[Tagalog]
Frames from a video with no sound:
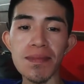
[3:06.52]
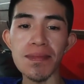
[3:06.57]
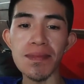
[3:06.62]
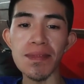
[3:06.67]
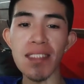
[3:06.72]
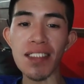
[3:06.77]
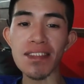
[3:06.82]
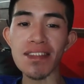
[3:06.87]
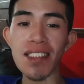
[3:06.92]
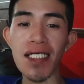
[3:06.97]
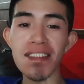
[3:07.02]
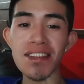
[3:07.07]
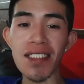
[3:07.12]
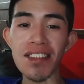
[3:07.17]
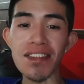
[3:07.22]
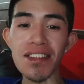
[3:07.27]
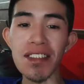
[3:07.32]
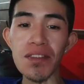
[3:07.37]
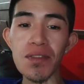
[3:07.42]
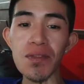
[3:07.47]
ng
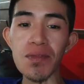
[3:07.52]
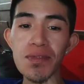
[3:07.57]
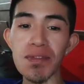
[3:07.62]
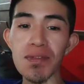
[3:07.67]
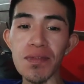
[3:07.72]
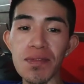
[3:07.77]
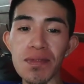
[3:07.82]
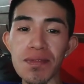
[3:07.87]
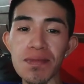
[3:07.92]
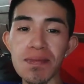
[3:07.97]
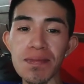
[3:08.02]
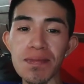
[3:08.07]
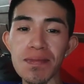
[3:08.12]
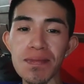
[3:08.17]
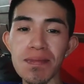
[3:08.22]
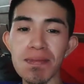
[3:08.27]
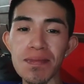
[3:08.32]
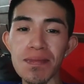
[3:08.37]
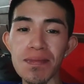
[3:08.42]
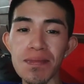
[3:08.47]
tatay Digumbi?
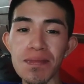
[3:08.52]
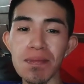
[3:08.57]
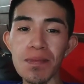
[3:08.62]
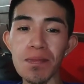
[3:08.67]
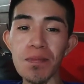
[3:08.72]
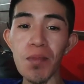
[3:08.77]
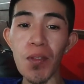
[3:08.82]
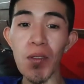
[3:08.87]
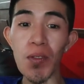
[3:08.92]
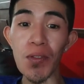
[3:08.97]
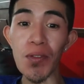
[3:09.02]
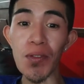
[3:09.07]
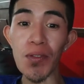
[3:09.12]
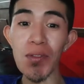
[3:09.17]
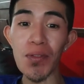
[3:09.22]
Pogo?